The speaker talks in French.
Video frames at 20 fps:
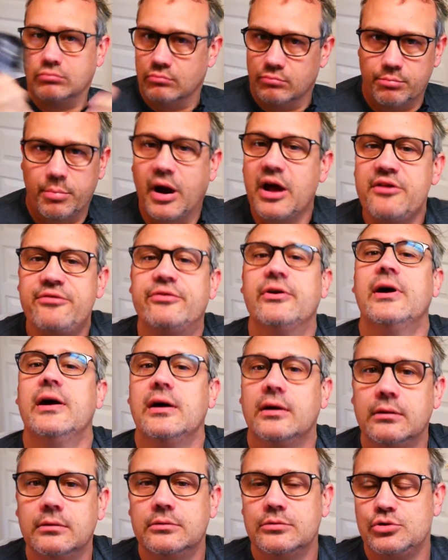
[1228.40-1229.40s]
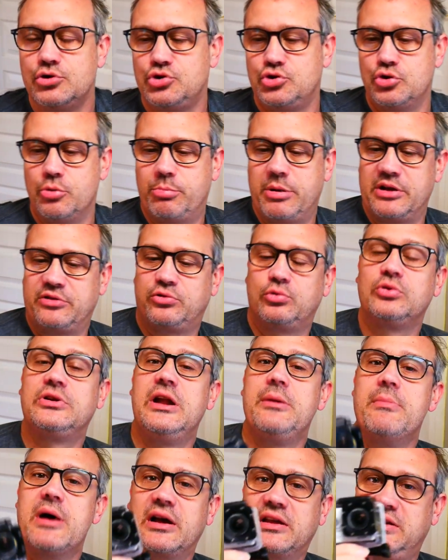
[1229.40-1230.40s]
Bref, hein, je passe toutes
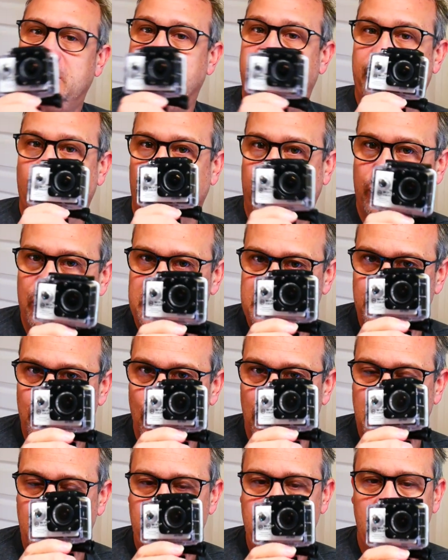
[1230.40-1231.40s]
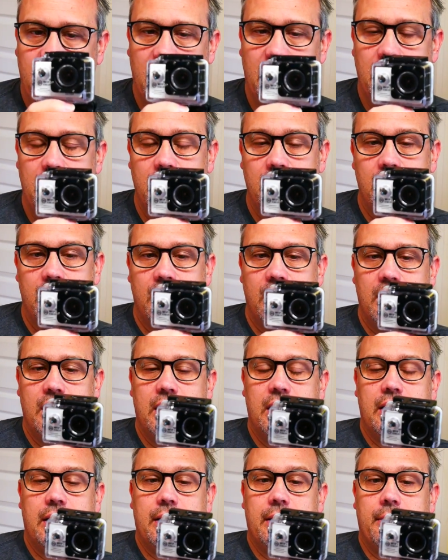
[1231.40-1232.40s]
les marques qui font ce type de caméra.
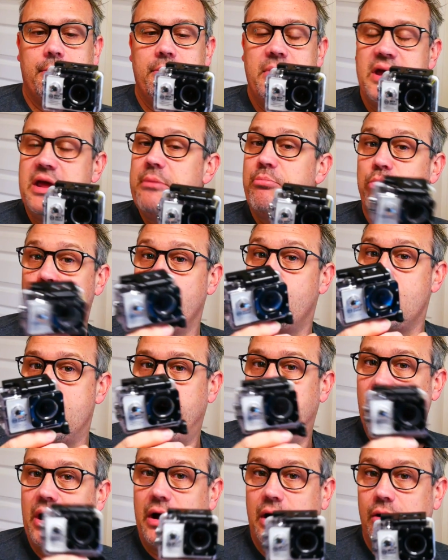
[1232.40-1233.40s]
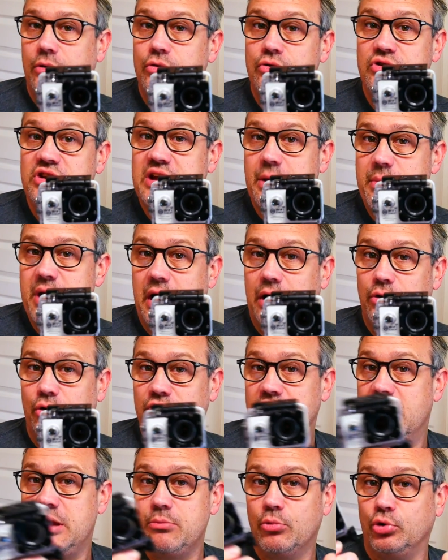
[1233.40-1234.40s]
Mais pourquoi pas une caméra
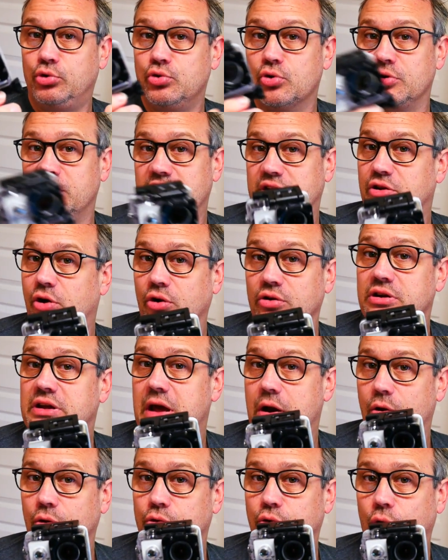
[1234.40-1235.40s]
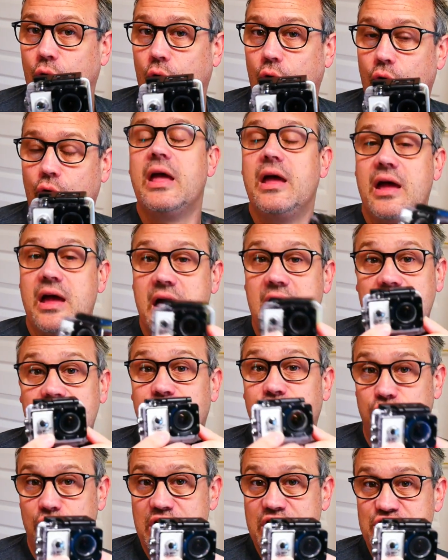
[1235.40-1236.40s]
no-name autour des 30-40 euros. Elle est
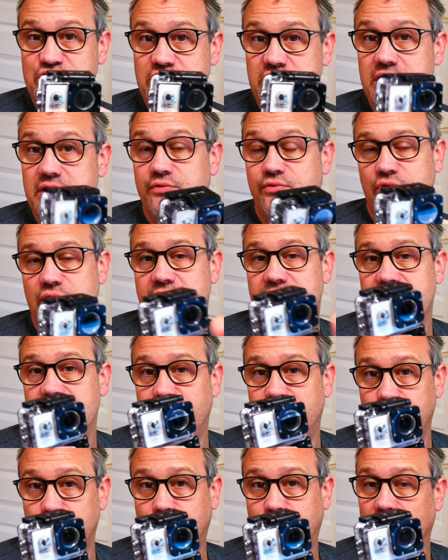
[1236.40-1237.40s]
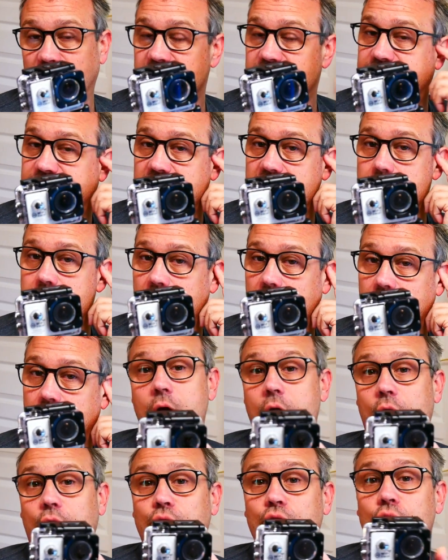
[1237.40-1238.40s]
Full HD, vous l'avez vu sur les films.
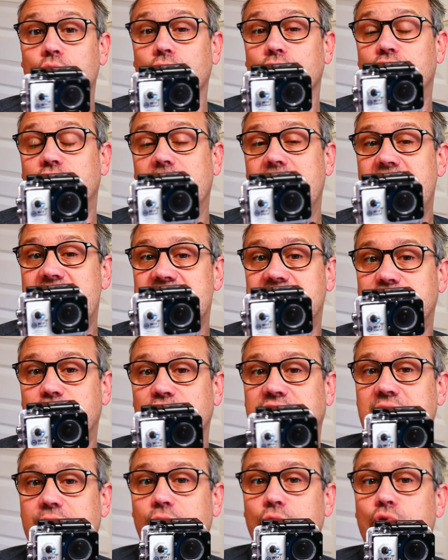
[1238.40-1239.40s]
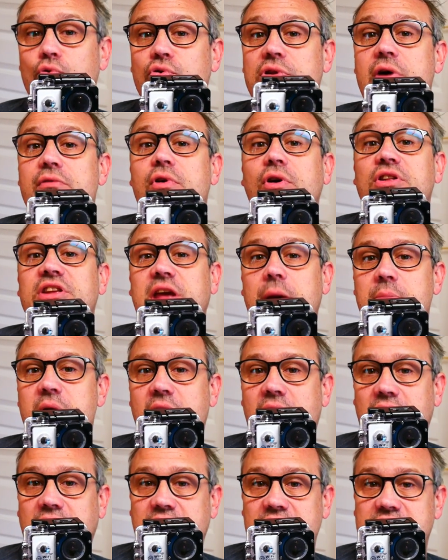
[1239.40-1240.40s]
Donc, est-ce que ça vaut le coup d'avoir une
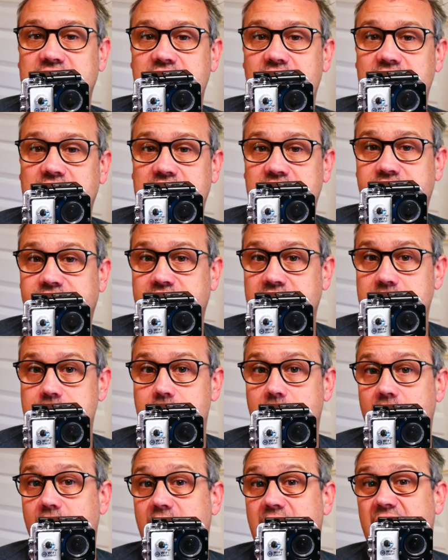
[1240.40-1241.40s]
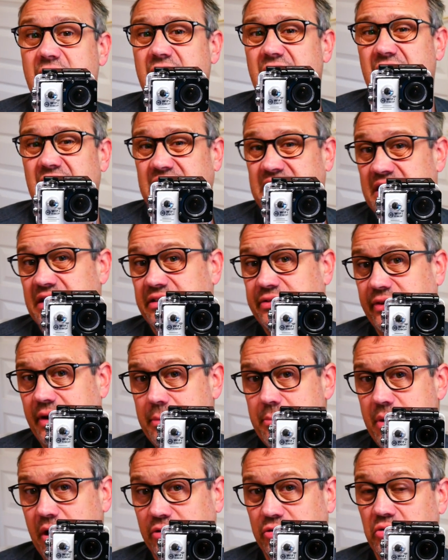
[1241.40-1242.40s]
caméra 4K qui filme à 15
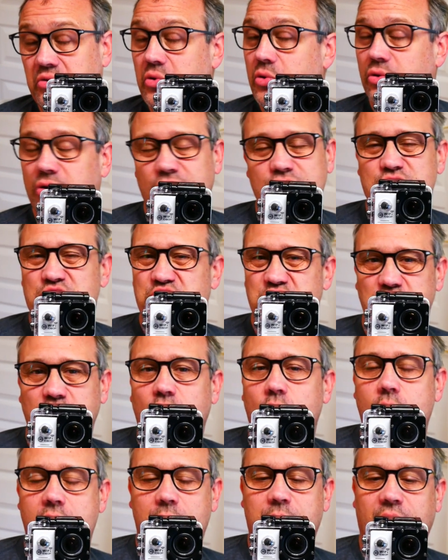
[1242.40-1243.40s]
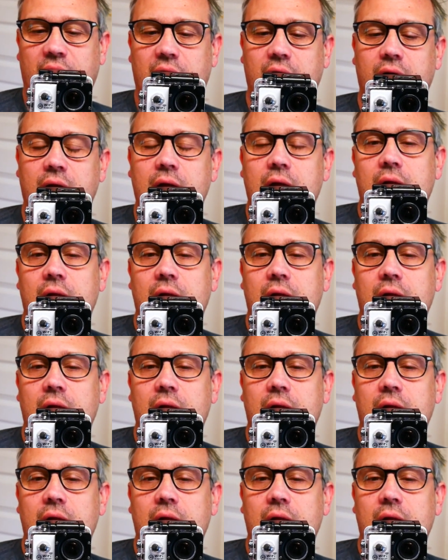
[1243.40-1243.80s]
frames par seconde Je ne crois pas.